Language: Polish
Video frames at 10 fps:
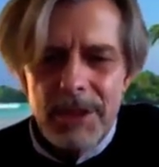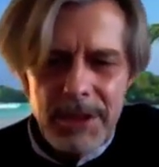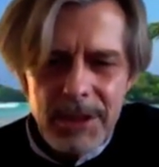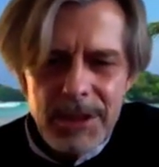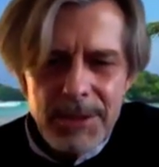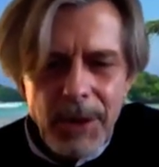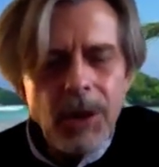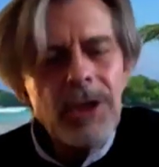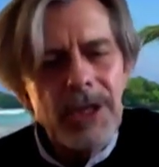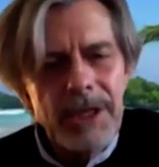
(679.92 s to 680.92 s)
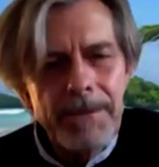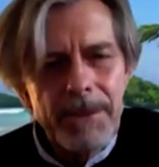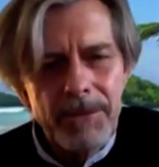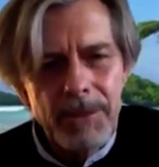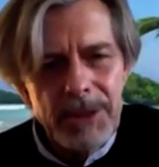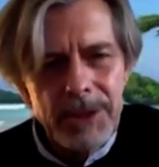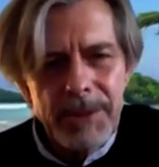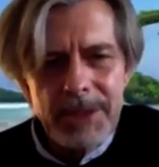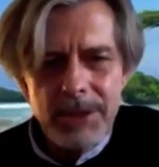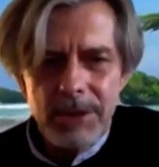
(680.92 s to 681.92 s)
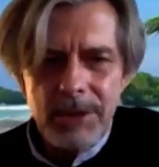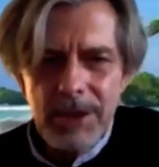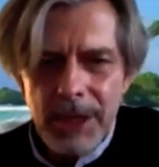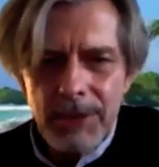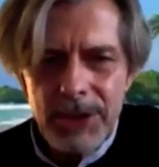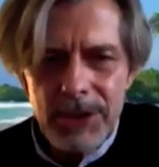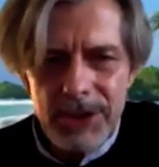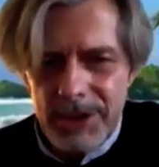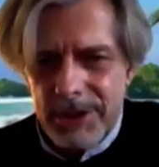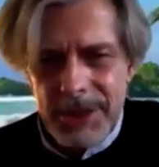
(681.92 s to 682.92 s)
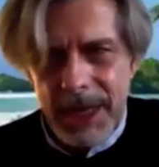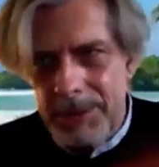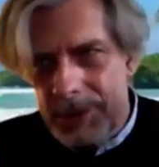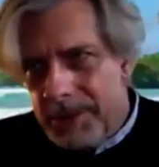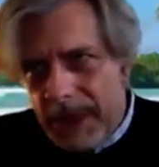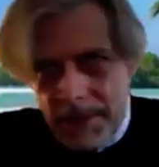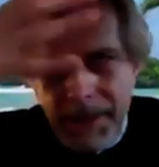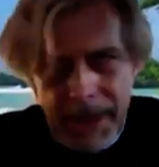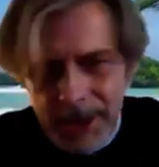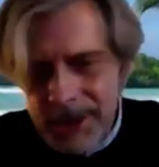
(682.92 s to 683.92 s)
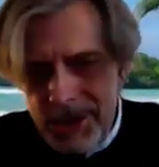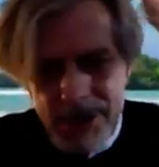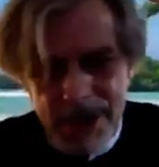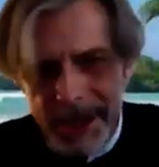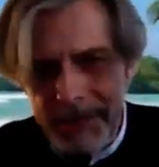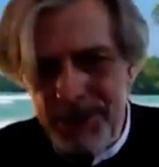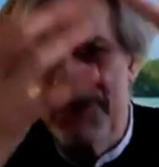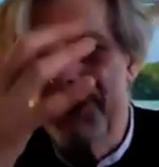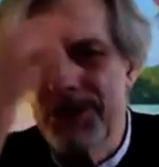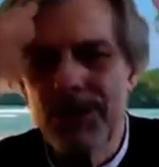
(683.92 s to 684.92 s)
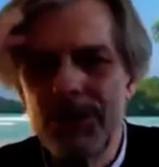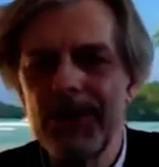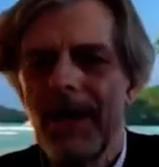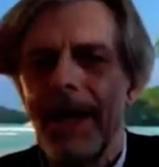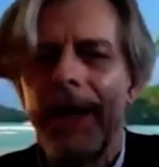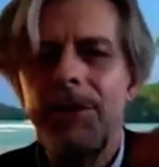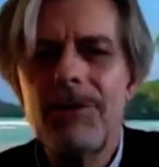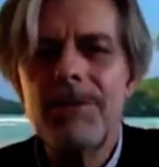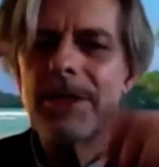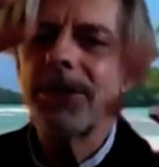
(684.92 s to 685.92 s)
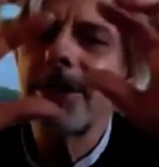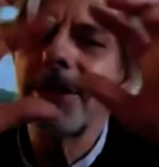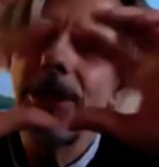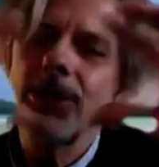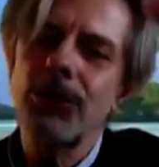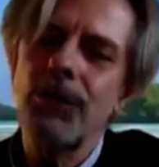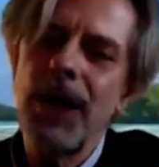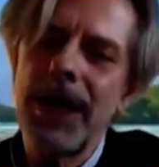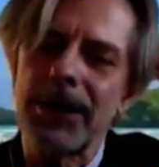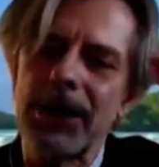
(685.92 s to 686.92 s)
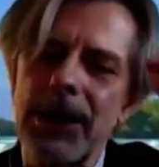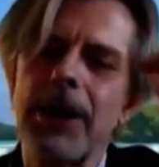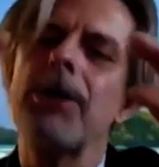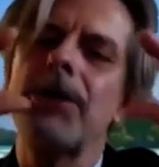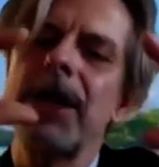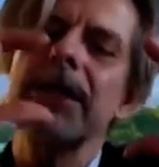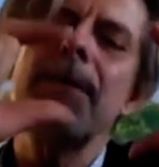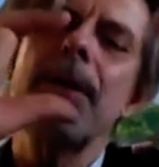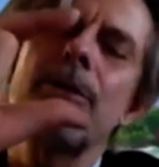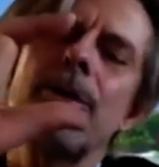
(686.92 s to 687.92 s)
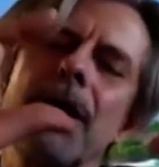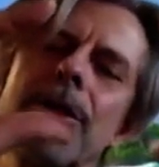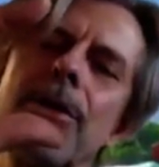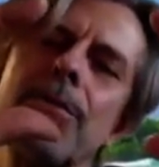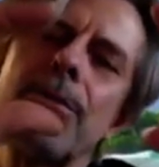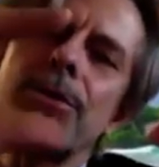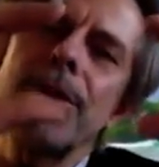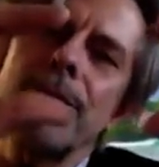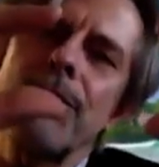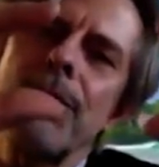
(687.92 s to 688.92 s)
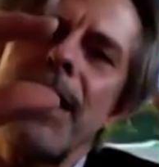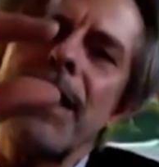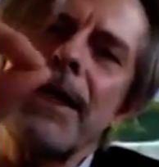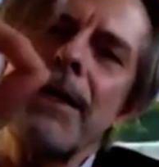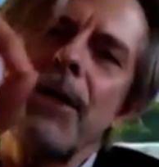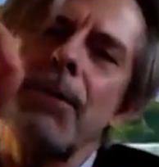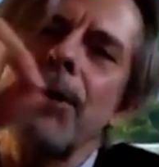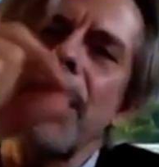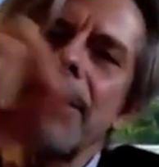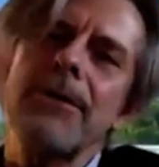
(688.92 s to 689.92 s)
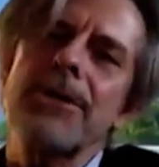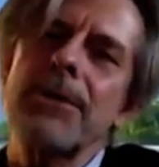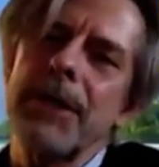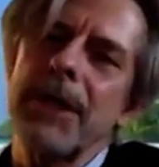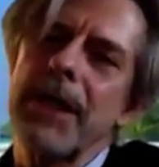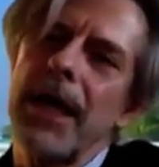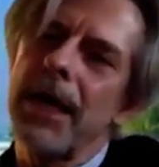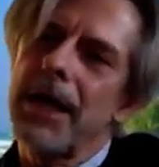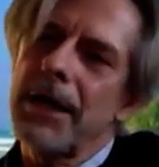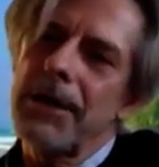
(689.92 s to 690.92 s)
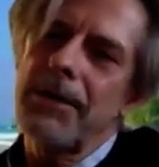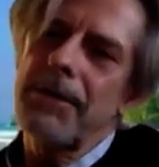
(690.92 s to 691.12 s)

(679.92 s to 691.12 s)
y, spokojny. Wy macie bardzo chaotyczne. To tak jakbyśmy mieli pajęczyny przewodów, a u mężczyzn szufladki. Teraz mam tą jedną pustą szufladkę, pojadę sobie na y,